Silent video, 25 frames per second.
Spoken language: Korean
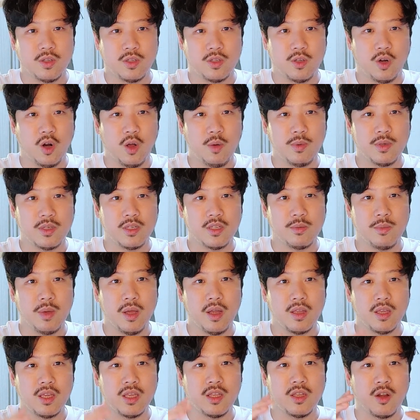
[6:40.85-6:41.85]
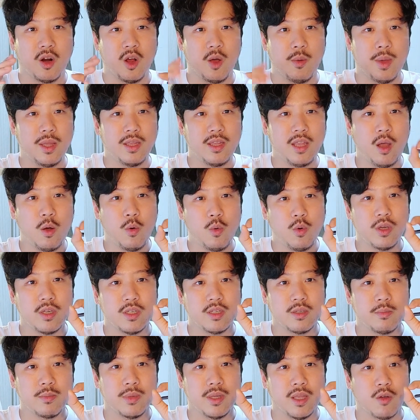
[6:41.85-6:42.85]
드럼이 있으면 이 드럼에 타공이
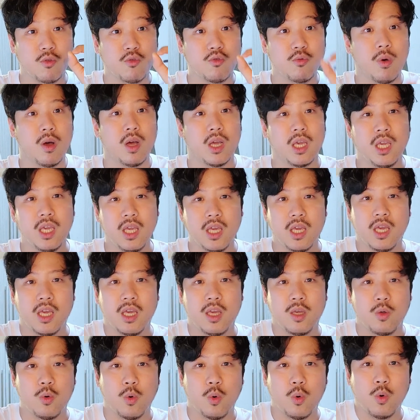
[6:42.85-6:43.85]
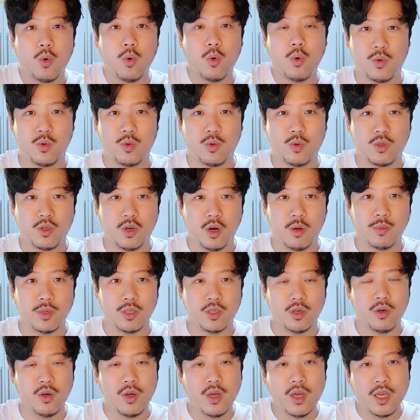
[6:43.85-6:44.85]
있습니다. 구멍이 요
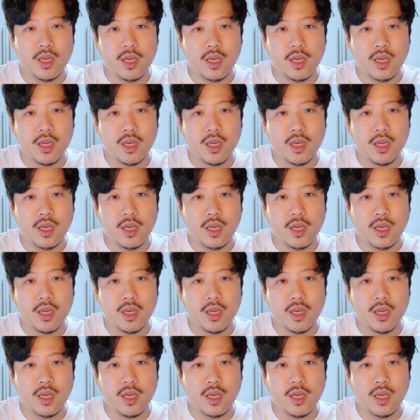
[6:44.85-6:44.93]
드럼이죠.